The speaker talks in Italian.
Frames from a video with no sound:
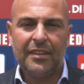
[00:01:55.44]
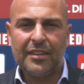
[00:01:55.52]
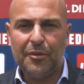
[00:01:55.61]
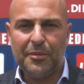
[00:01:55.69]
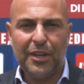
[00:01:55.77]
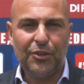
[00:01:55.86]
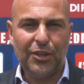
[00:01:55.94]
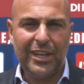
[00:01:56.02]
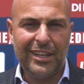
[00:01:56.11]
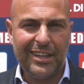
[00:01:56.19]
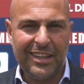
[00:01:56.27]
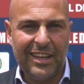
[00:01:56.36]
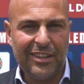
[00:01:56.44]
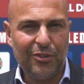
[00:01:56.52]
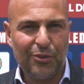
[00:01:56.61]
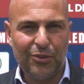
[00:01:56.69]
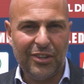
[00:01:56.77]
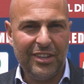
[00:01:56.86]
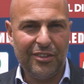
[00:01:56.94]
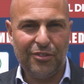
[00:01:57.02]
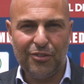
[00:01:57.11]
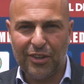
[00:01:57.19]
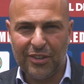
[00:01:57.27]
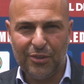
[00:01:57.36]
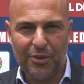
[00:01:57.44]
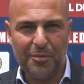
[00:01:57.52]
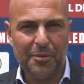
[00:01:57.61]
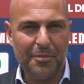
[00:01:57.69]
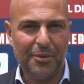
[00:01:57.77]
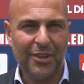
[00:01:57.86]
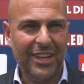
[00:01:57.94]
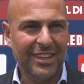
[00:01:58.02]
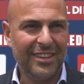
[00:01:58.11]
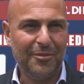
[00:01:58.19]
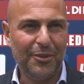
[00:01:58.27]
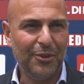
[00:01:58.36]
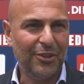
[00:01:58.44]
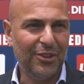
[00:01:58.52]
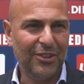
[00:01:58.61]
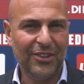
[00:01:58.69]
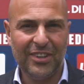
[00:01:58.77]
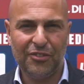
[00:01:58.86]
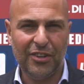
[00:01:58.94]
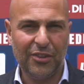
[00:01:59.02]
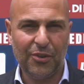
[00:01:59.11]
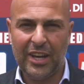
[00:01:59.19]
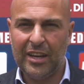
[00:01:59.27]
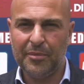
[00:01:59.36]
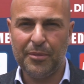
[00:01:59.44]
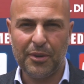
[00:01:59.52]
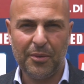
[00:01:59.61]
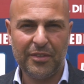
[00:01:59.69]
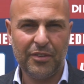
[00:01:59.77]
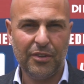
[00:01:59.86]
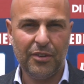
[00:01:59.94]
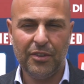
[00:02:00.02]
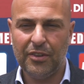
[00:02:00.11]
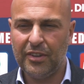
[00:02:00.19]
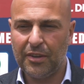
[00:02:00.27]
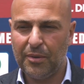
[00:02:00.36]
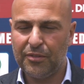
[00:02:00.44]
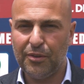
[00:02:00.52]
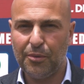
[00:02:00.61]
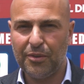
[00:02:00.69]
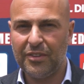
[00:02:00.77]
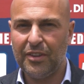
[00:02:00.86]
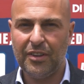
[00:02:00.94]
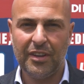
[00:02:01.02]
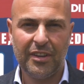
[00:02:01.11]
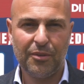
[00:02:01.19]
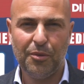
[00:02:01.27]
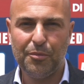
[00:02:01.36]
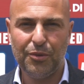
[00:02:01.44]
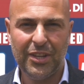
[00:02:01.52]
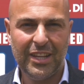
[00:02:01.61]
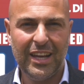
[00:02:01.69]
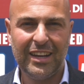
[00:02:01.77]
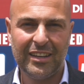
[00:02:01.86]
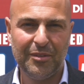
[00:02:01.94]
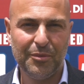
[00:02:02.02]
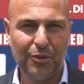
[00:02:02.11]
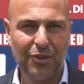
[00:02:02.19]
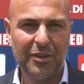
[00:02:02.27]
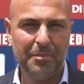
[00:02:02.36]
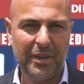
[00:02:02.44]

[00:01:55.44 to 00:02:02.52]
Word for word: che ha scambiato il Gagliardetto con i dieci giocatori più importanti al mondo a centrocampo e questo, e questo in questa comunità che è il mondo del